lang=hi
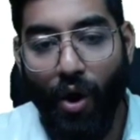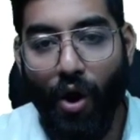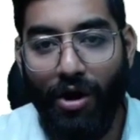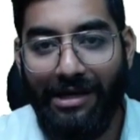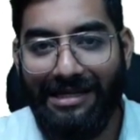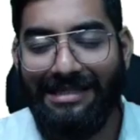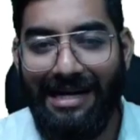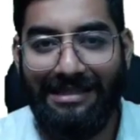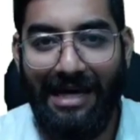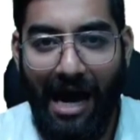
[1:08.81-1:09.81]
और किस
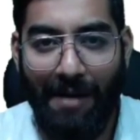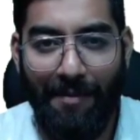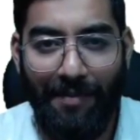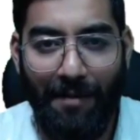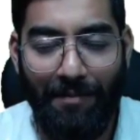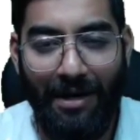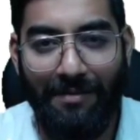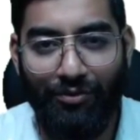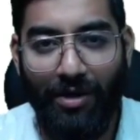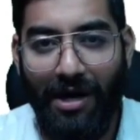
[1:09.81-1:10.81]
तरह से आप अपना
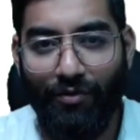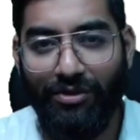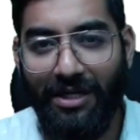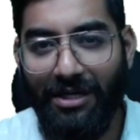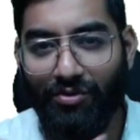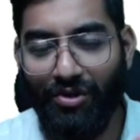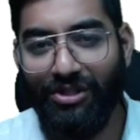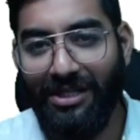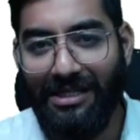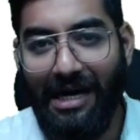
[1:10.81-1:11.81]
प्रिलिम्स जो है उसे
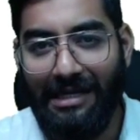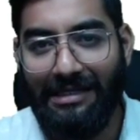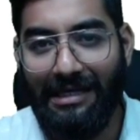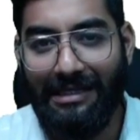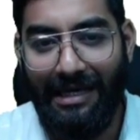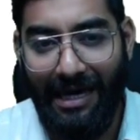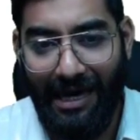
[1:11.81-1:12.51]
सुनिश्चित कर सकते